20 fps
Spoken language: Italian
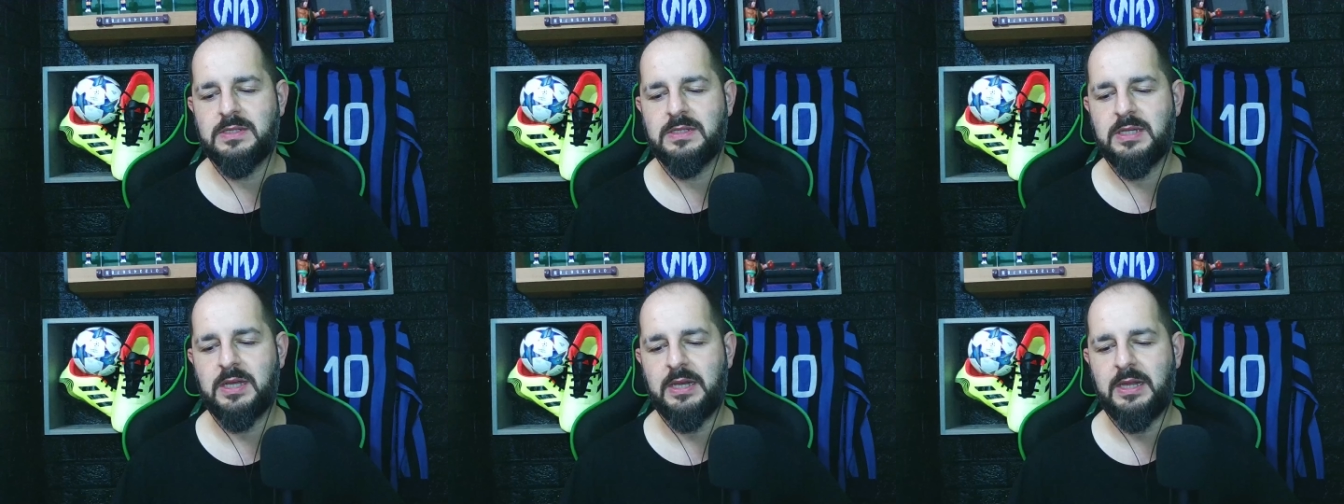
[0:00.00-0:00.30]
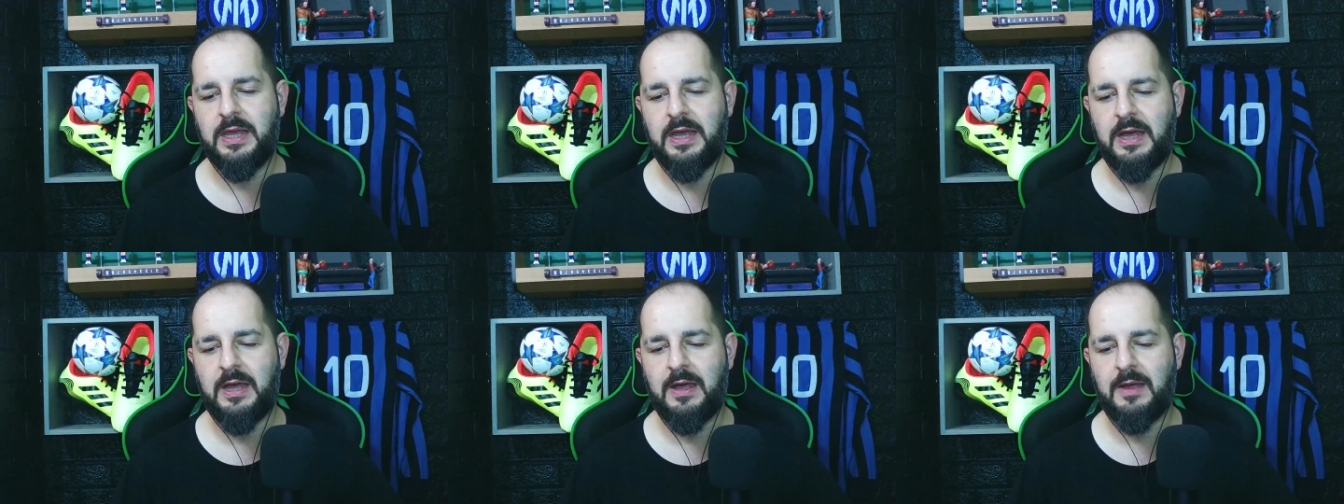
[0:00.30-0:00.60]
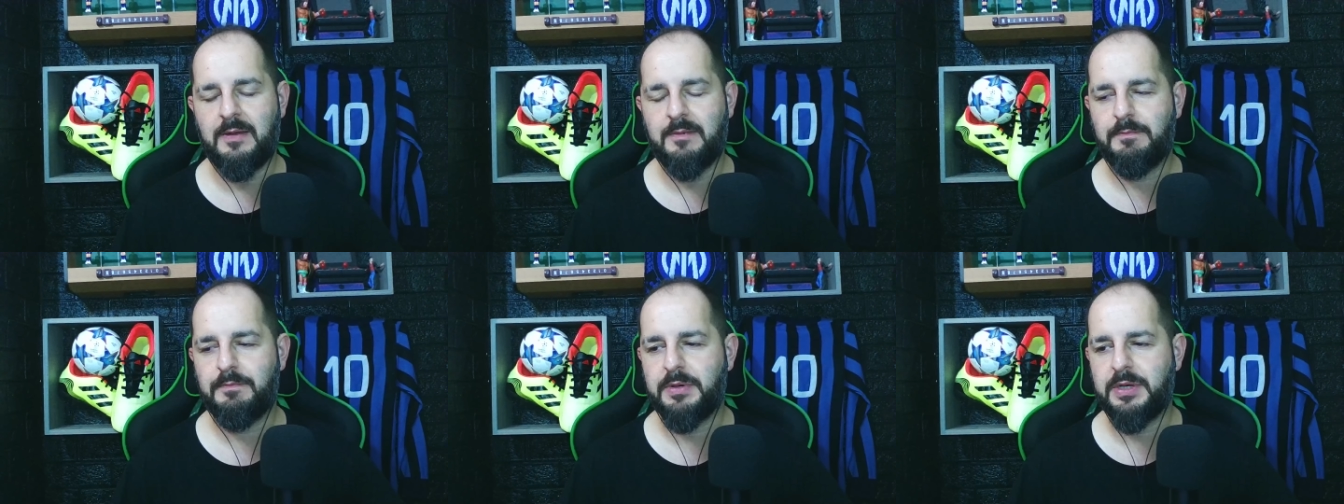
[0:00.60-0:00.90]
Serie
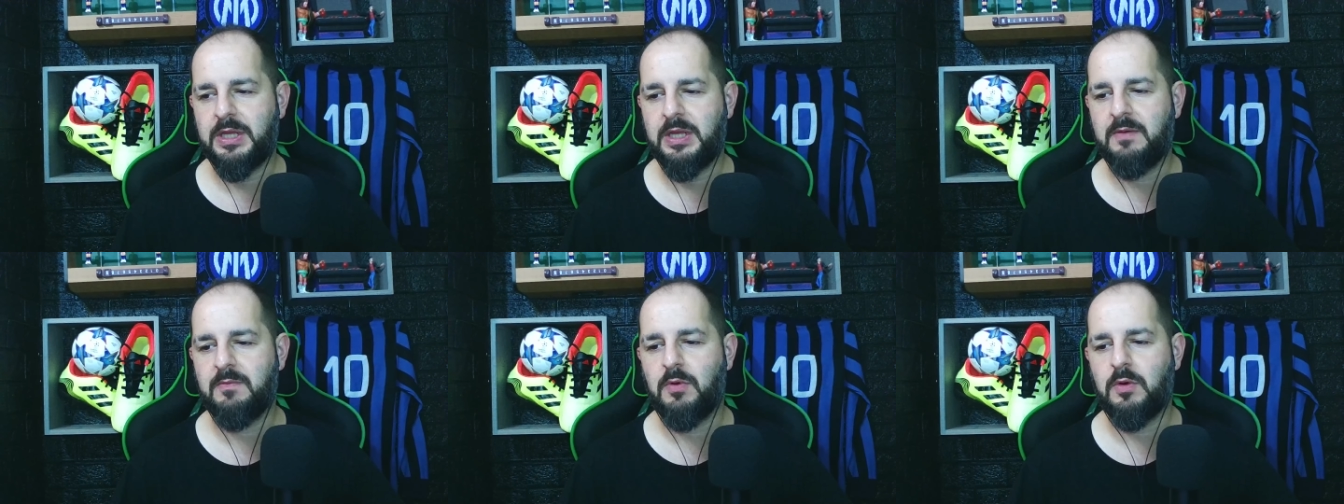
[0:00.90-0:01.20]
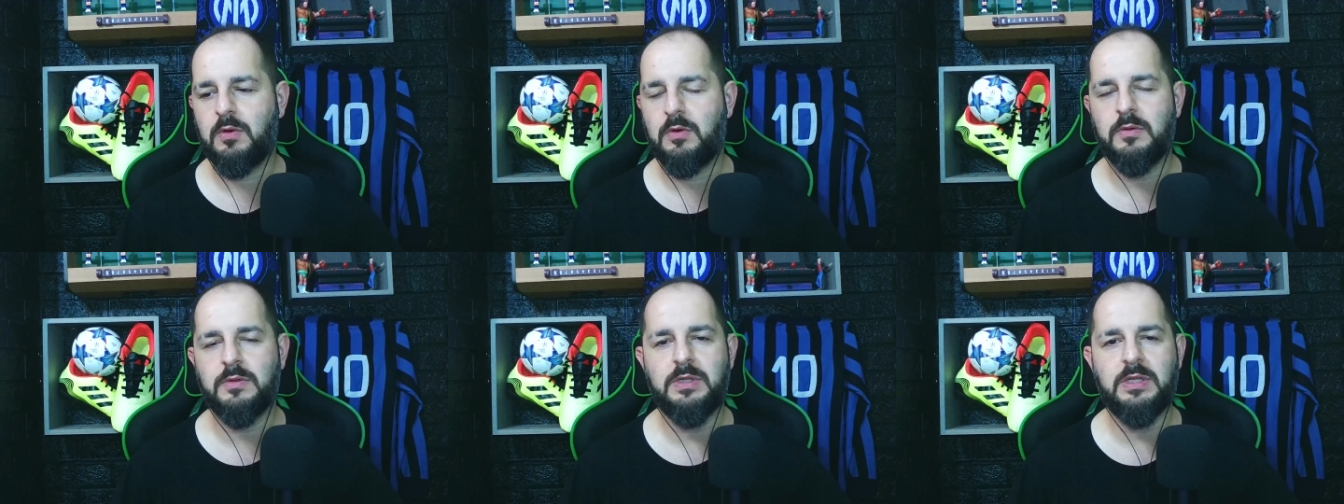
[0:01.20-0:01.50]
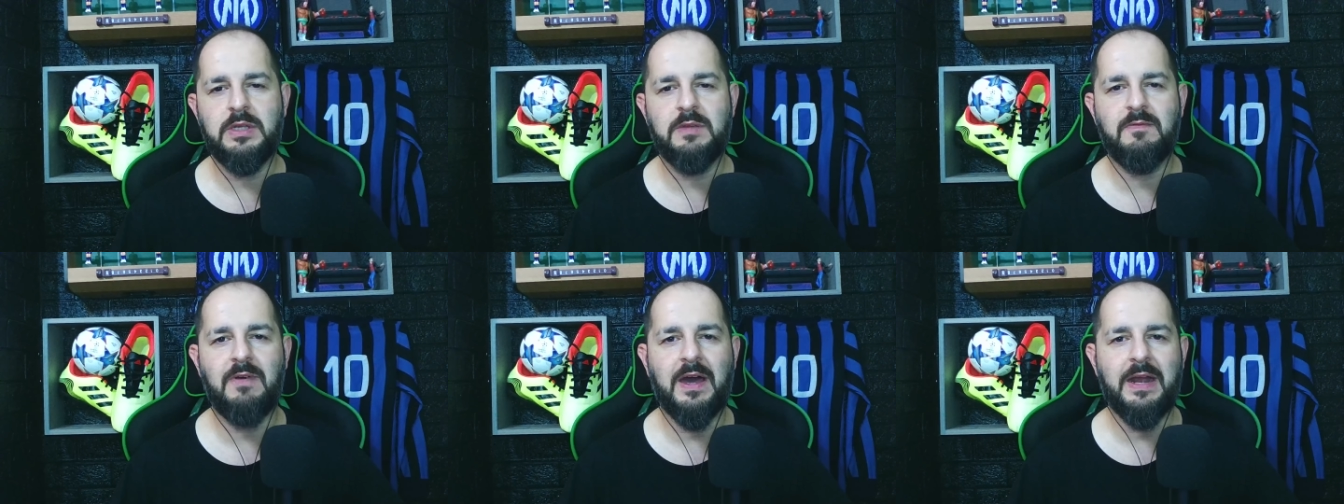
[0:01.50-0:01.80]
A, privo
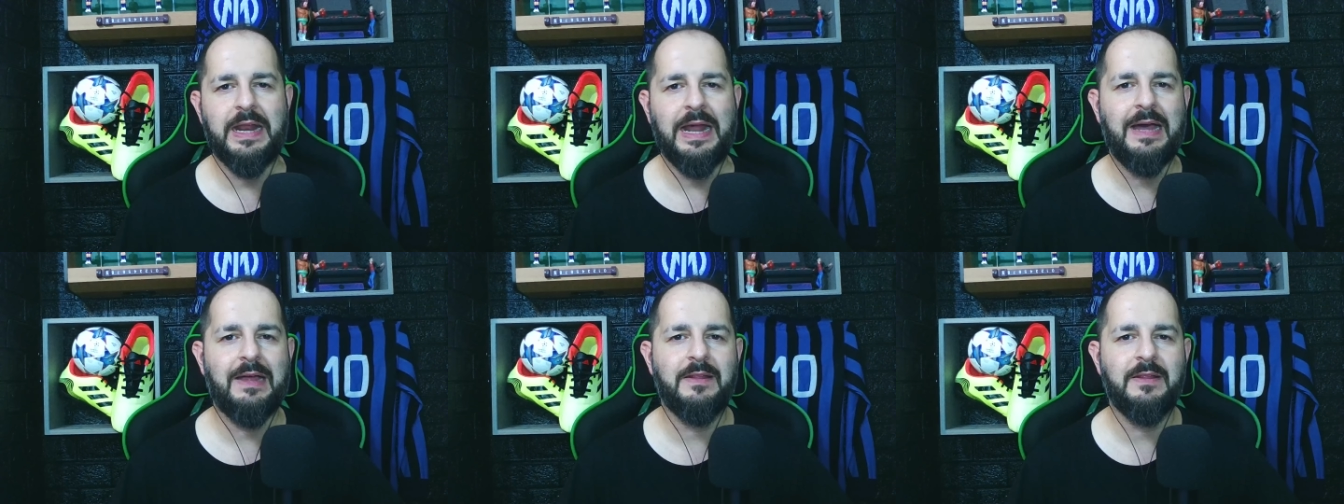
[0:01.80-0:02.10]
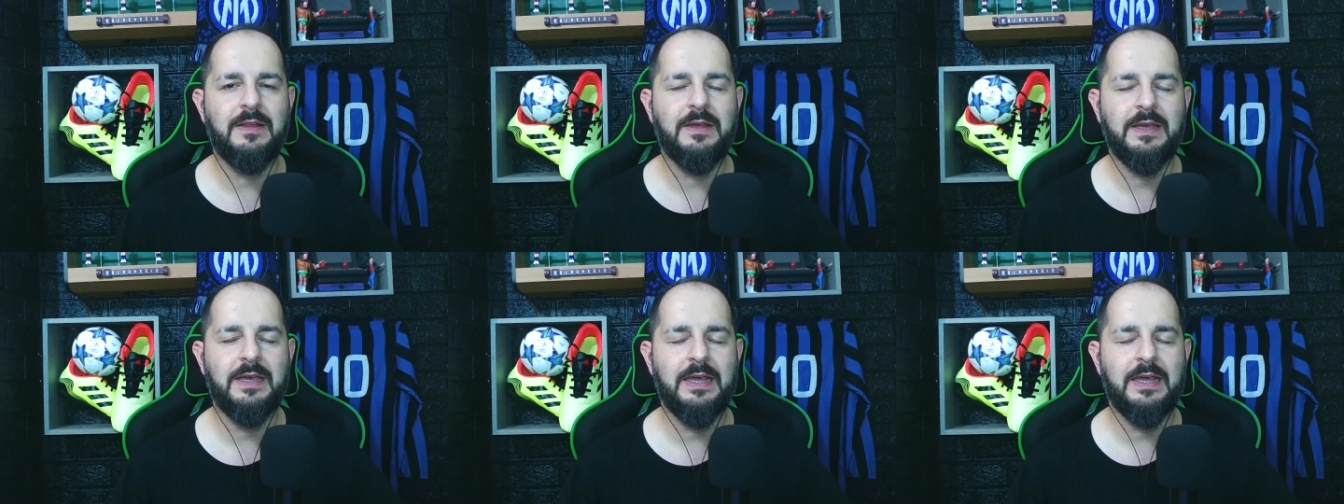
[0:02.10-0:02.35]
di Varane,